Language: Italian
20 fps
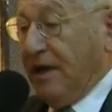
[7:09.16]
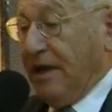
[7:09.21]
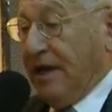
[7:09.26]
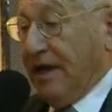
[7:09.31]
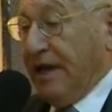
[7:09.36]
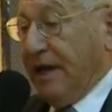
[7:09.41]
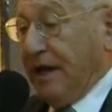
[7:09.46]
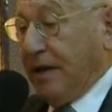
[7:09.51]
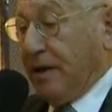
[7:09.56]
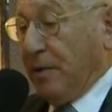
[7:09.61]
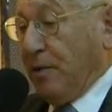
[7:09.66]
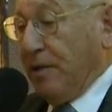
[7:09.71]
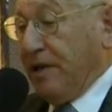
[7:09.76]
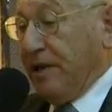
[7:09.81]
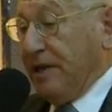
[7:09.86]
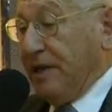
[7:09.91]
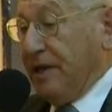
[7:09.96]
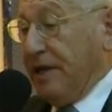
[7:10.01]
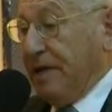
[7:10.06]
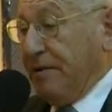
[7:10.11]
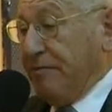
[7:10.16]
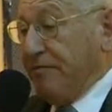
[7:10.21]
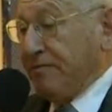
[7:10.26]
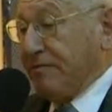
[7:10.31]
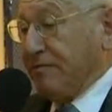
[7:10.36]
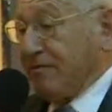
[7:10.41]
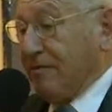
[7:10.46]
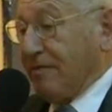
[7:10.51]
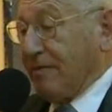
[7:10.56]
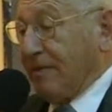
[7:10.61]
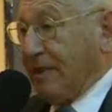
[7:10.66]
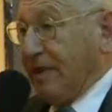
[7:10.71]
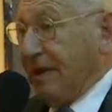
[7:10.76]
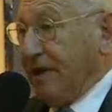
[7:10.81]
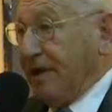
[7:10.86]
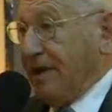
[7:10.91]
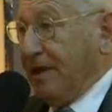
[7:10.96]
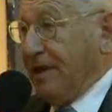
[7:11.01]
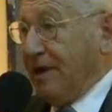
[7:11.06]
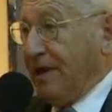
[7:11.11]
e quindi mh, mm,
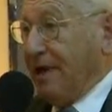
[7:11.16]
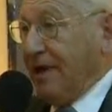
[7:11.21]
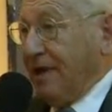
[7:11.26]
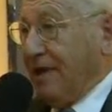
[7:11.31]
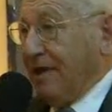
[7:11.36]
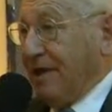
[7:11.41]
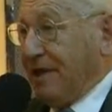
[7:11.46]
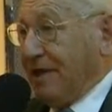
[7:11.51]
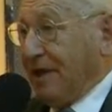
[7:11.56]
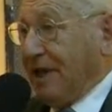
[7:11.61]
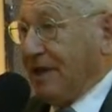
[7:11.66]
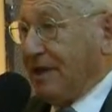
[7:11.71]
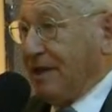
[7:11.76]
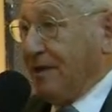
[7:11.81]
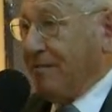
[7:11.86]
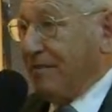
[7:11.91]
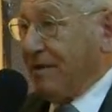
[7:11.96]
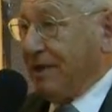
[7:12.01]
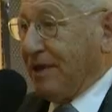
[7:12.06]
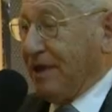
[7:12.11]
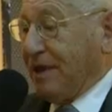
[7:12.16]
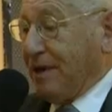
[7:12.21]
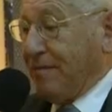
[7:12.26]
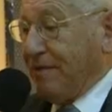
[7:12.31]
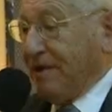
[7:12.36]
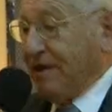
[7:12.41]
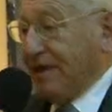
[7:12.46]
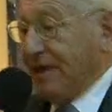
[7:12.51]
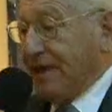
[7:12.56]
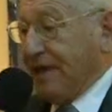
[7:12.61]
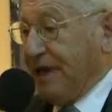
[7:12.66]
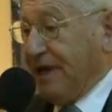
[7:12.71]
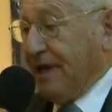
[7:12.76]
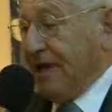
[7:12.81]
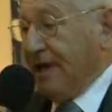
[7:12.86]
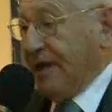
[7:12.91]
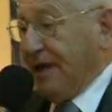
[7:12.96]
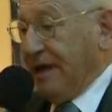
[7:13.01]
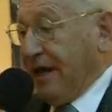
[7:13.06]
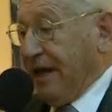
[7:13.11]
è stata praticamente,
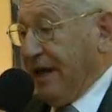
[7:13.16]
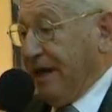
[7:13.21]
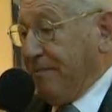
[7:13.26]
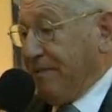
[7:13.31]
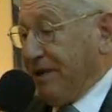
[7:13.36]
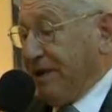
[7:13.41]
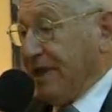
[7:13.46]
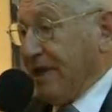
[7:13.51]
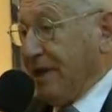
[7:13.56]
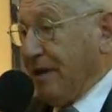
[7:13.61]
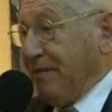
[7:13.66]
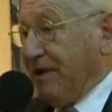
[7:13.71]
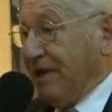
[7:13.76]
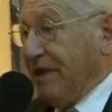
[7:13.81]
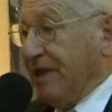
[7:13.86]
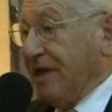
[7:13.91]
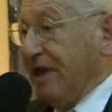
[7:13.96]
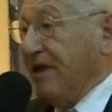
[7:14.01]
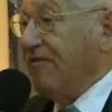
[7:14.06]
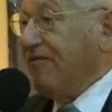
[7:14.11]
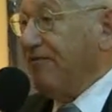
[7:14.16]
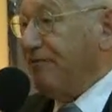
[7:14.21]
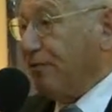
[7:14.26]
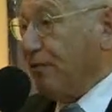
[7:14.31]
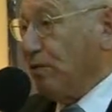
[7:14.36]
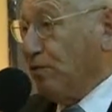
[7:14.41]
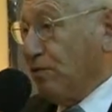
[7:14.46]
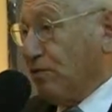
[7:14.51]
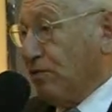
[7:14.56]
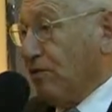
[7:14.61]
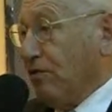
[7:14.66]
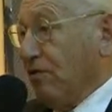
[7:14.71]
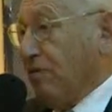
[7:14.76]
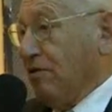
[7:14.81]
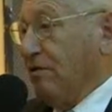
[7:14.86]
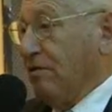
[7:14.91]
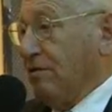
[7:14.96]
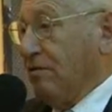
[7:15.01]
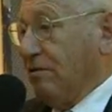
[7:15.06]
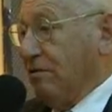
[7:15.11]
praticamente il frutto
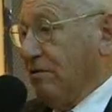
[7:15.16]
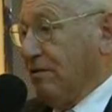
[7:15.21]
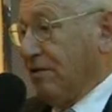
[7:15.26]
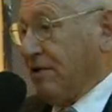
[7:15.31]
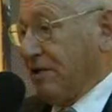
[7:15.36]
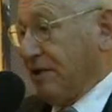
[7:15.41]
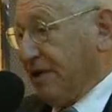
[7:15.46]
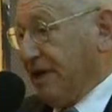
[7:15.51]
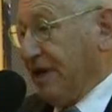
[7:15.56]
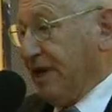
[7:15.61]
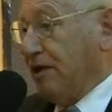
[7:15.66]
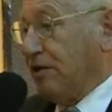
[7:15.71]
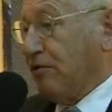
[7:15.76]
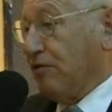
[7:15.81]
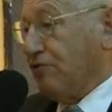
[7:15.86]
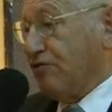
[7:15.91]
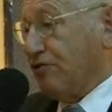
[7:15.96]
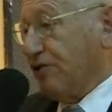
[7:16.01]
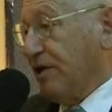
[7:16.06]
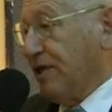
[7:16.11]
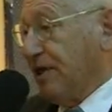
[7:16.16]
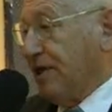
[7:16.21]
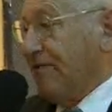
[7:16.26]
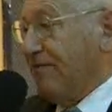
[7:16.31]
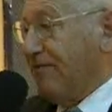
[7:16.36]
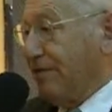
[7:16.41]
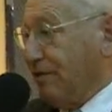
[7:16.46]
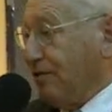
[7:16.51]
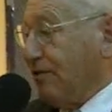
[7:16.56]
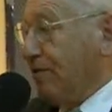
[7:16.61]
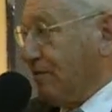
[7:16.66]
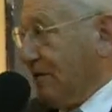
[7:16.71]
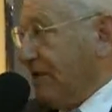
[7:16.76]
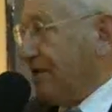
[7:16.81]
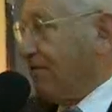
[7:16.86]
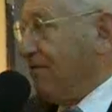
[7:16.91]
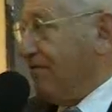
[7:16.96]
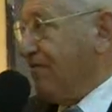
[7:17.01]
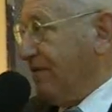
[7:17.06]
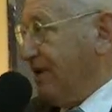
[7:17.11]
oh, scritto scientifico di quel
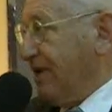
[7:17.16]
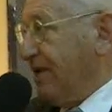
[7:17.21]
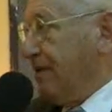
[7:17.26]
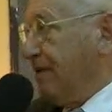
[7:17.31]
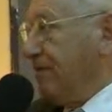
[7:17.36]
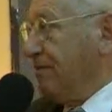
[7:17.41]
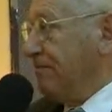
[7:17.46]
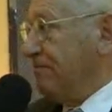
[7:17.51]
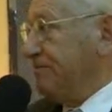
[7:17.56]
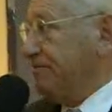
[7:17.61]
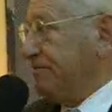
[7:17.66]
convegno